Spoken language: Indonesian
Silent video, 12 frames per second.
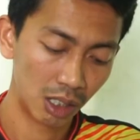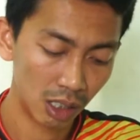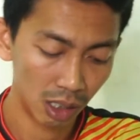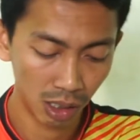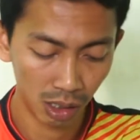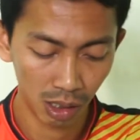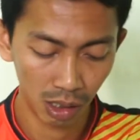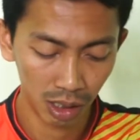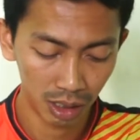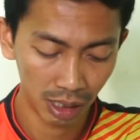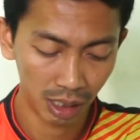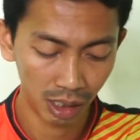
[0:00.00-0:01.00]
uh,
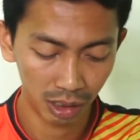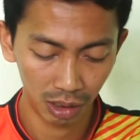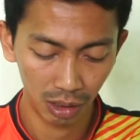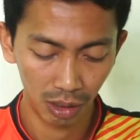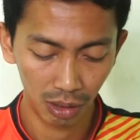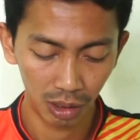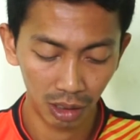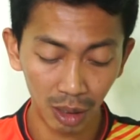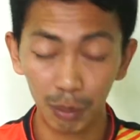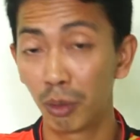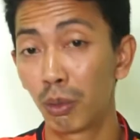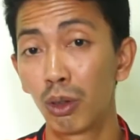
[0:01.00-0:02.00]
reseller
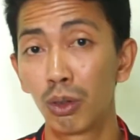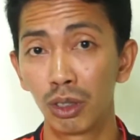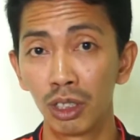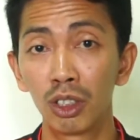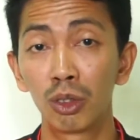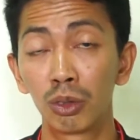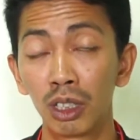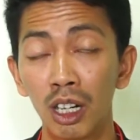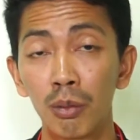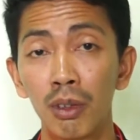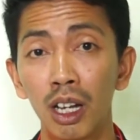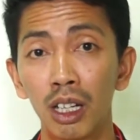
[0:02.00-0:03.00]
tetap berproduksi,
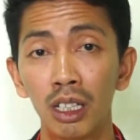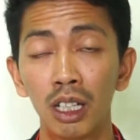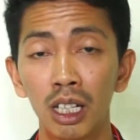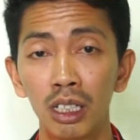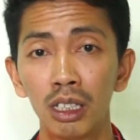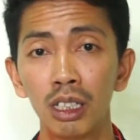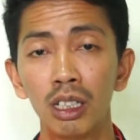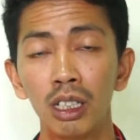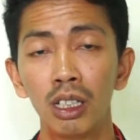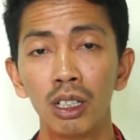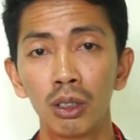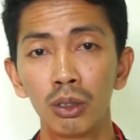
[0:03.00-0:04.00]
cara meyakinkan
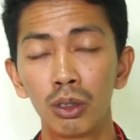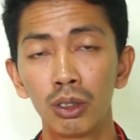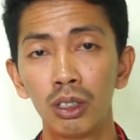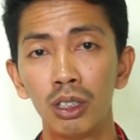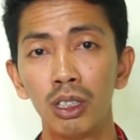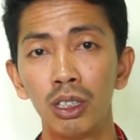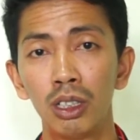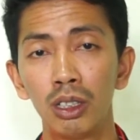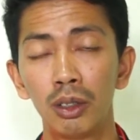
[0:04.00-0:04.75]
untuk di